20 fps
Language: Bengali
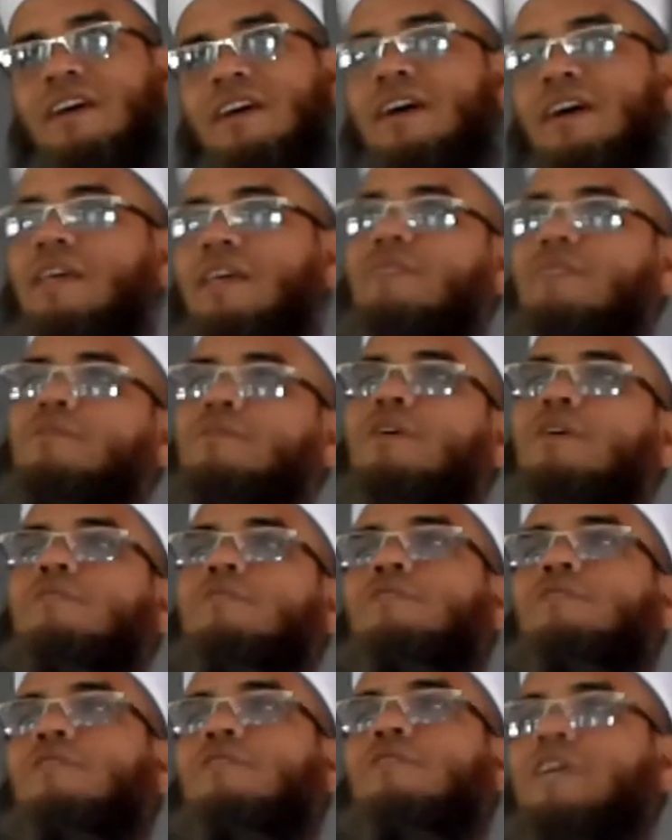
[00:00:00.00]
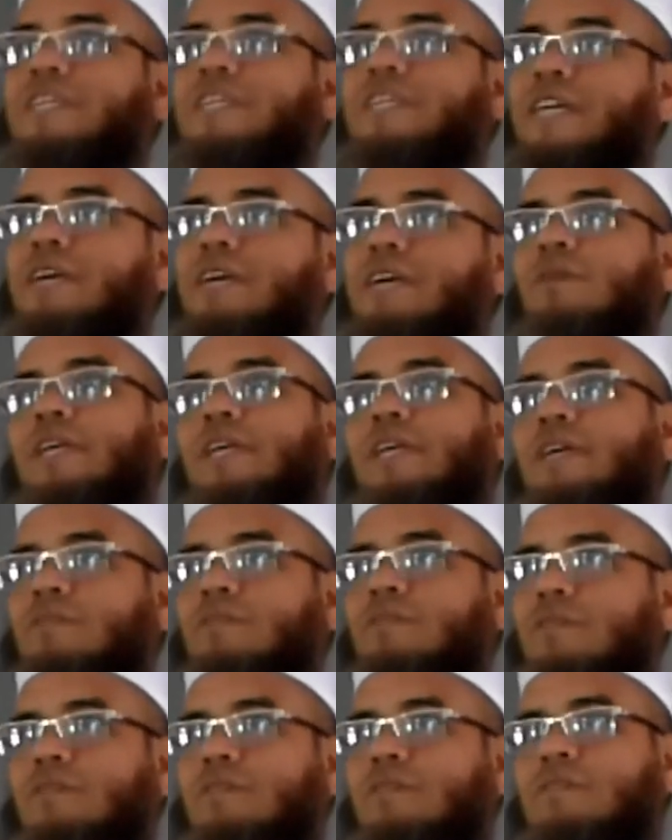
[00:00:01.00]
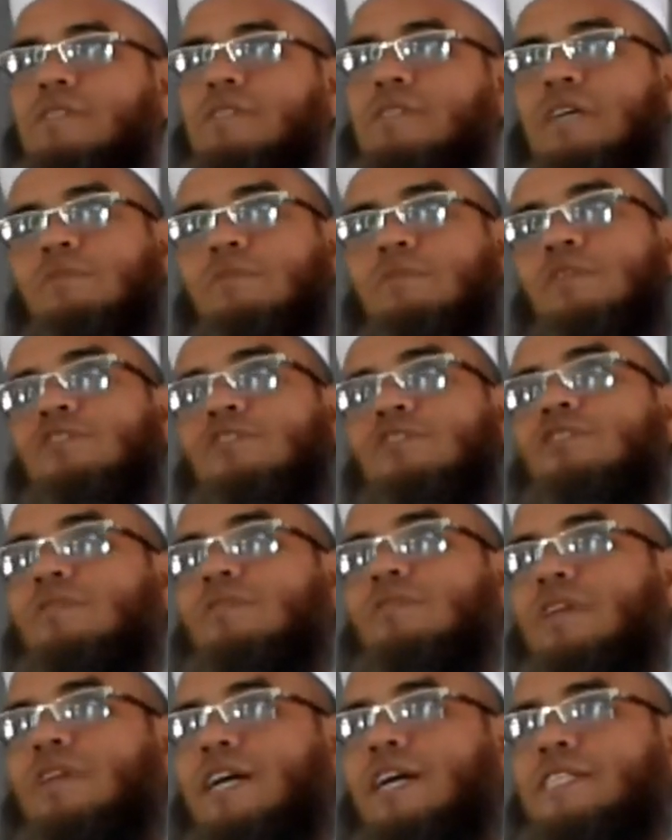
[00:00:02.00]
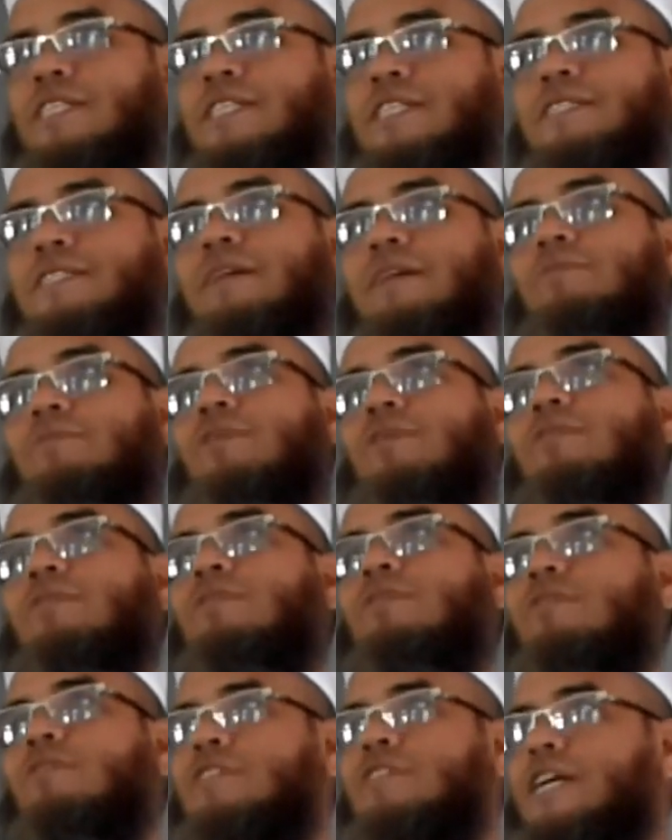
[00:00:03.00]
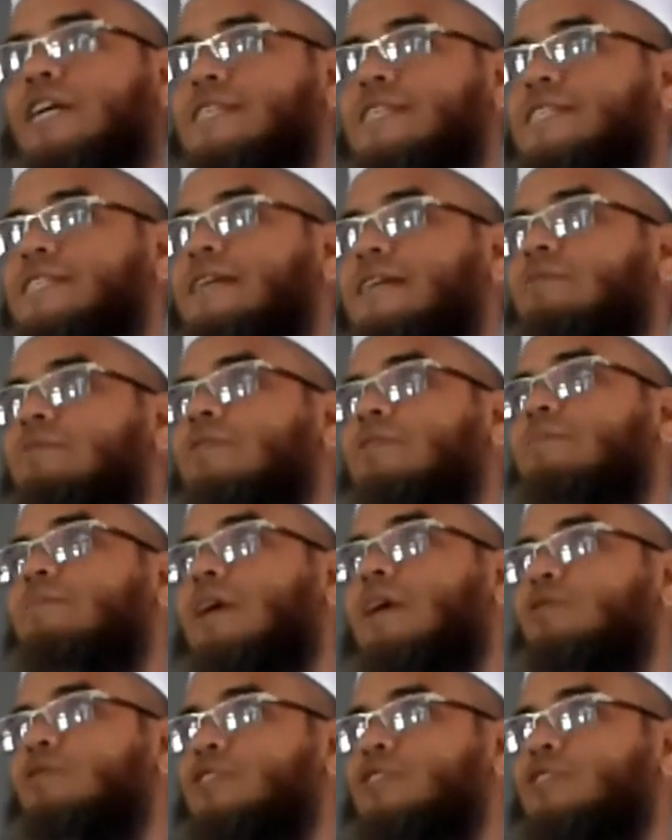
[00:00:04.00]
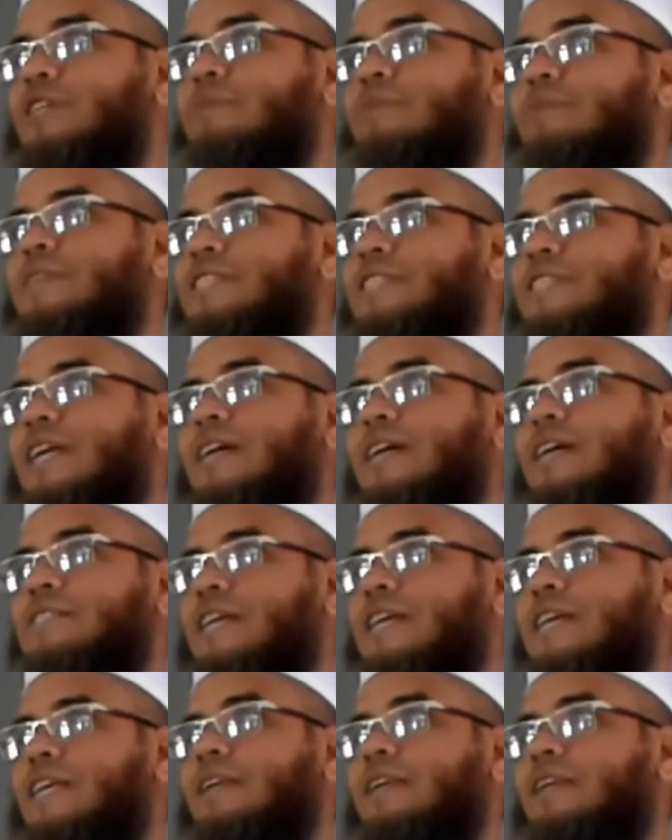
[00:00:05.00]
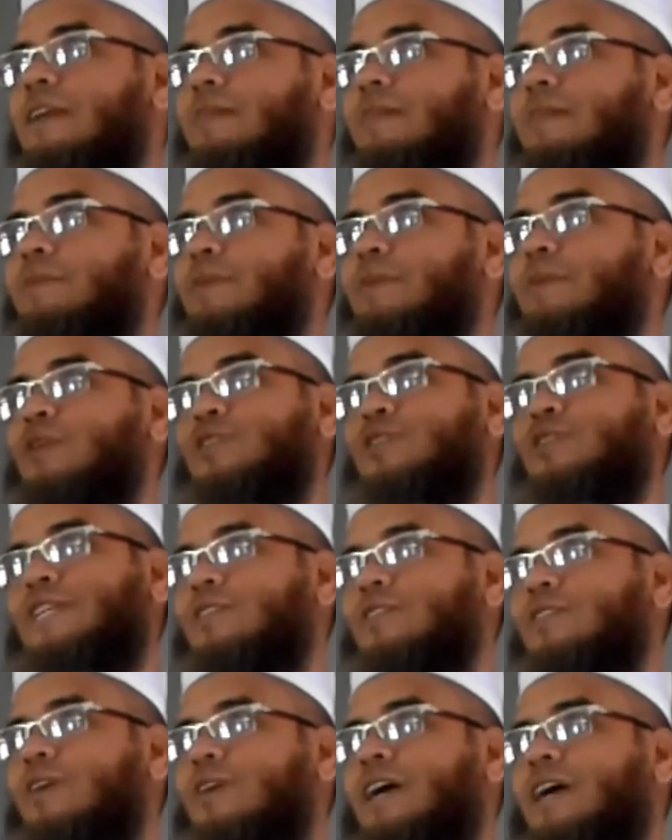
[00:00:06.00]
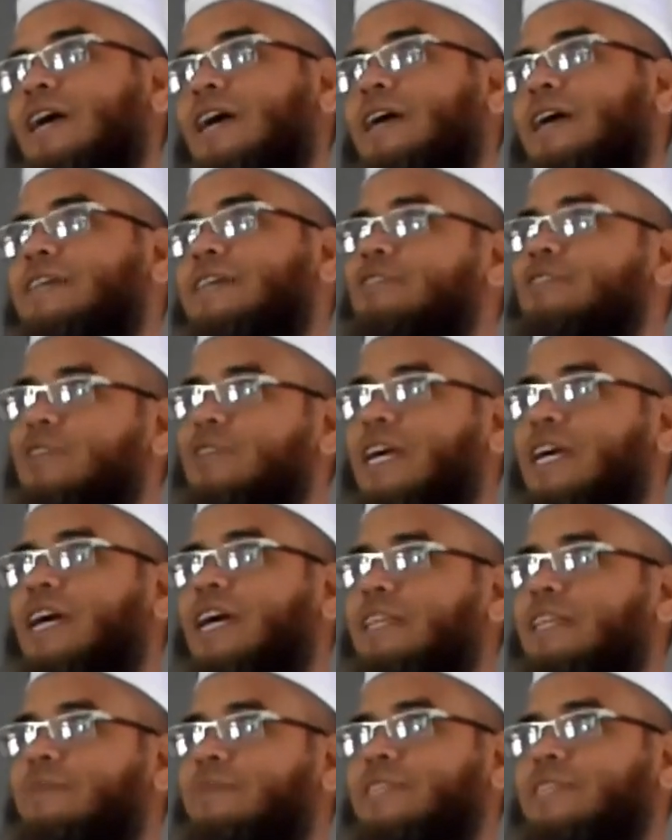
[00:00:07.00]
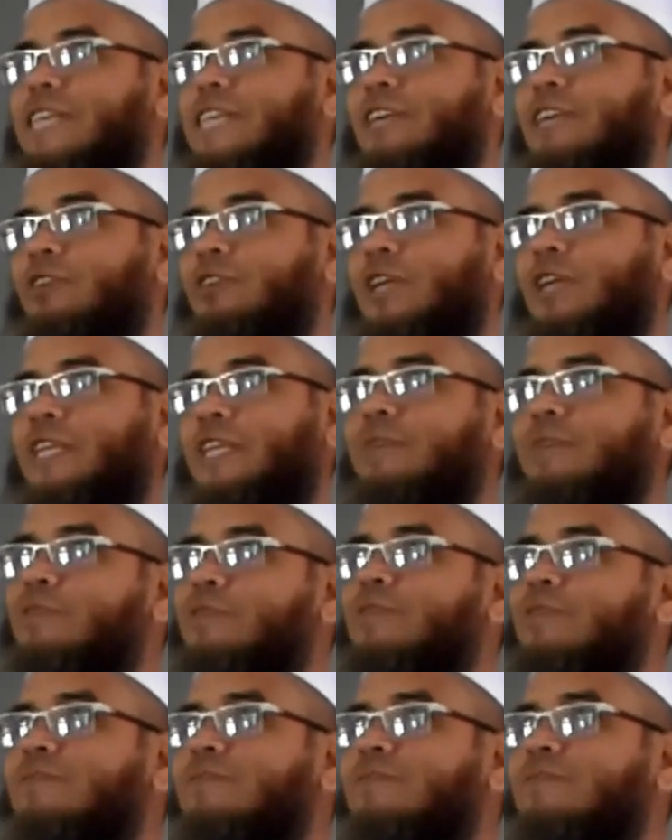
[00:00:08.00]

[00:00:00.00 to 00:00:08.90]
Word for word: হারাম কর্ম হয়ে যায় অনেকগুলো যেমন সোদ আছে যেমন ঘোষ আছে যেমন মানুষকে বিচার আচারের নামে মানুষকে ঠকা কিছু টাকা দিয়ে বিচার করে দিব